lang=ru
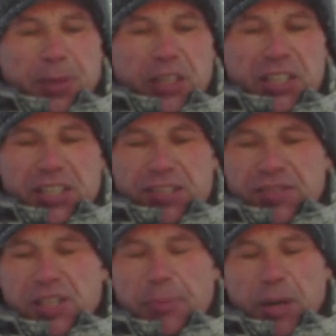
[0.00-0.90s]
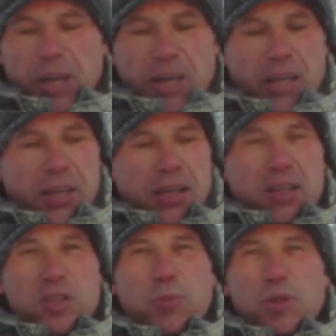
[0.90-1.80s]
Это не совсем
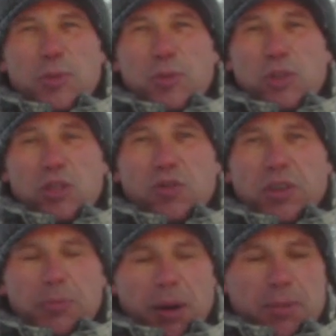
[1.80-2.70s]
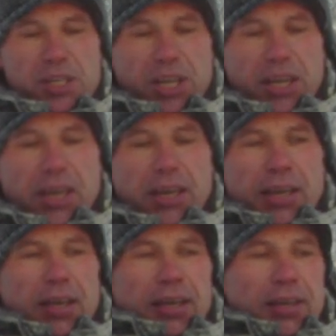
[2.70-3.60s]
способ установки бабочкой.
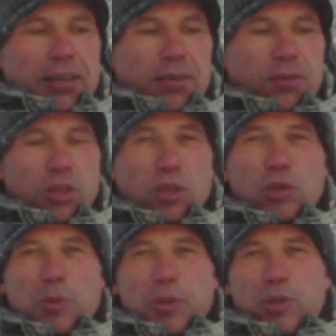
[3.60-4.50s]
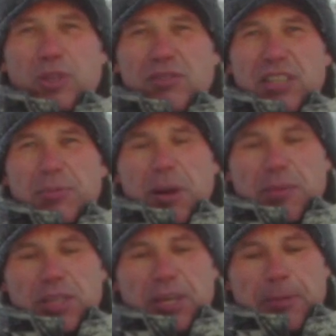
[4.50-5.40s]
Вот. Откуда пошло название
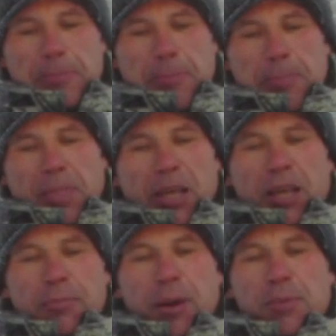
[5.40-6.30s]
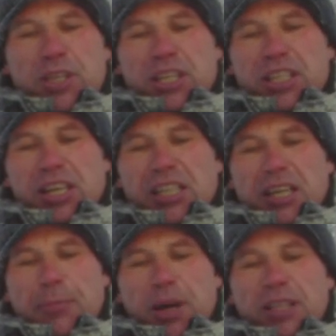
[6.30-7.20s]
бабочки? Бабочка это когда
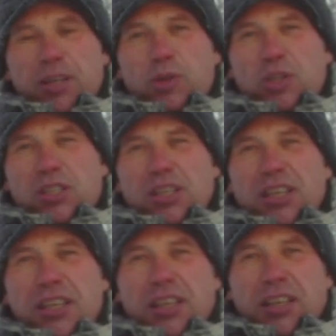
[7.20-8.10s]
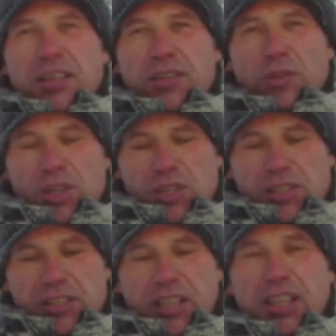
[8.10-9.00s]
капкан находится, ну я сейчас
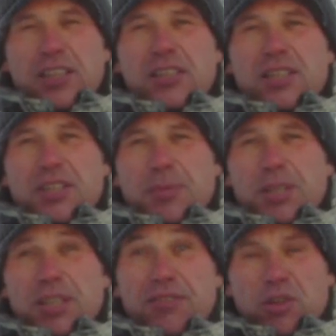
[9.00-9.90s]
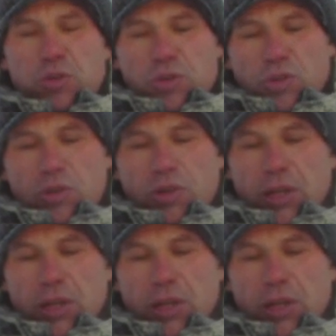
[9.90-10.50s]
наклонил слишком сильно в вашу сторону,